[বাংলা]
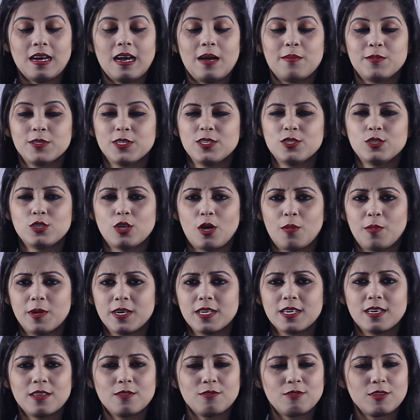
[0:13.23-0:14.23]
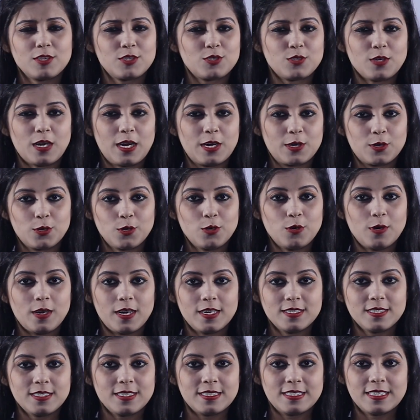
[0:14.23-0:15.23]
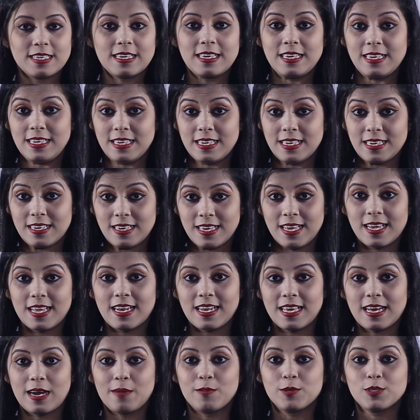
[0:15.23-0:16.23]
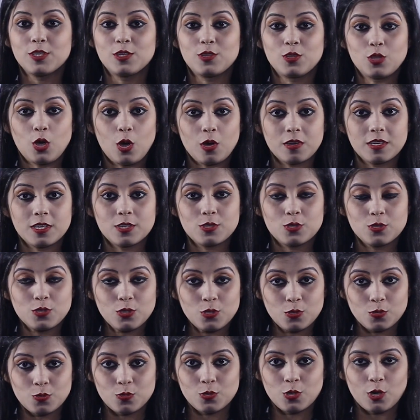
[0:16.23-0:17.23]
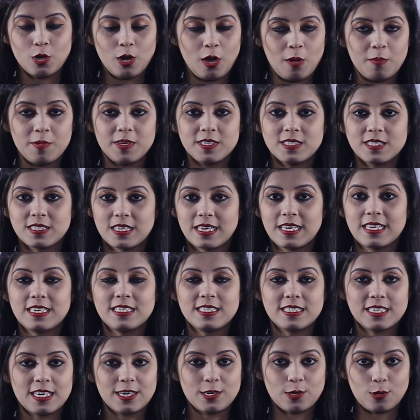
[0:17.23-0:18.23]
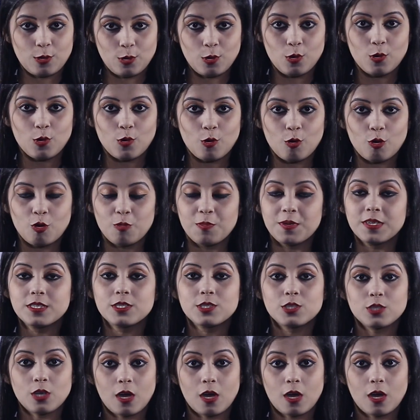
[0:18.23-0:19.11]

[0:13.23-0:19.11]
আমাদের সবারই কিন্তু একটু আগ্রহ আছে যে কি খেলে আমাদের ত্বক একটু সুন্দর হবে স্কিনটা গ্লো করবে